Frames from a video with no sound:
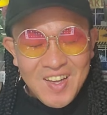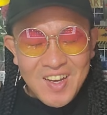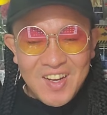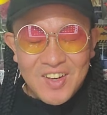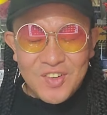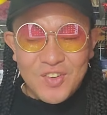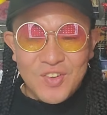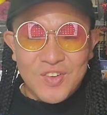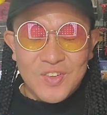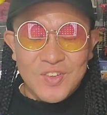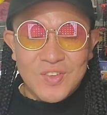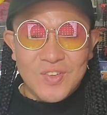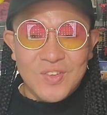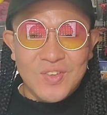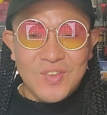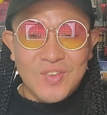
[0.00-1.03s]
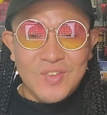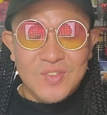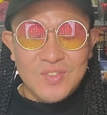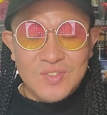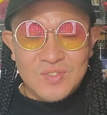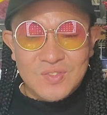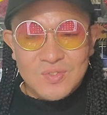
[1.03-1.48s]
あ
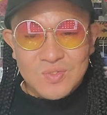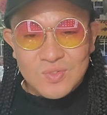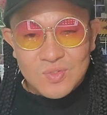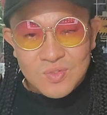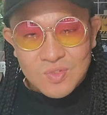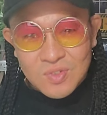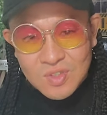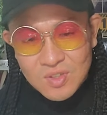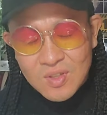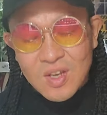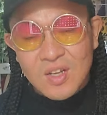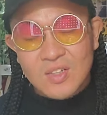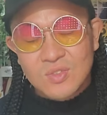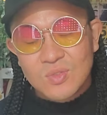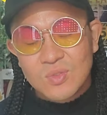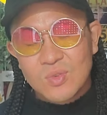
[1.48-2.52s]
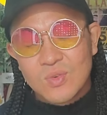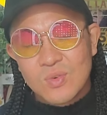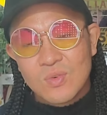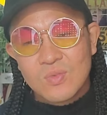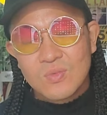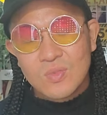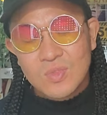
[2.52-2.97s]
のー、なんかそ
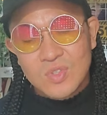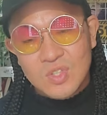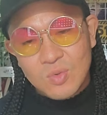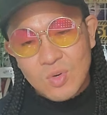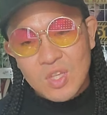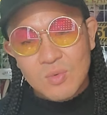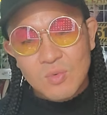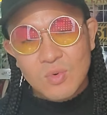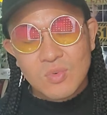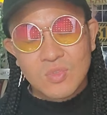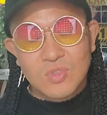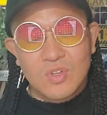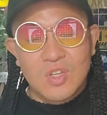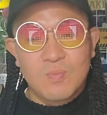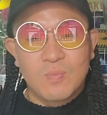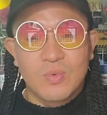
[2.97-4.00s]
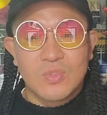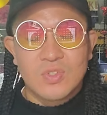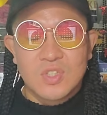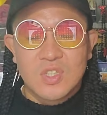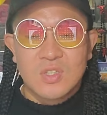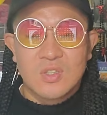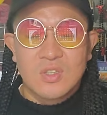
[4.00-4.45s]
の、一人でも多くの日
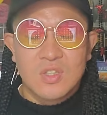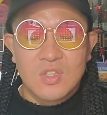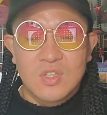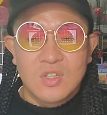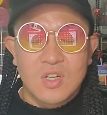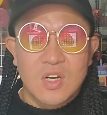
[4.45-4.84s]
本人に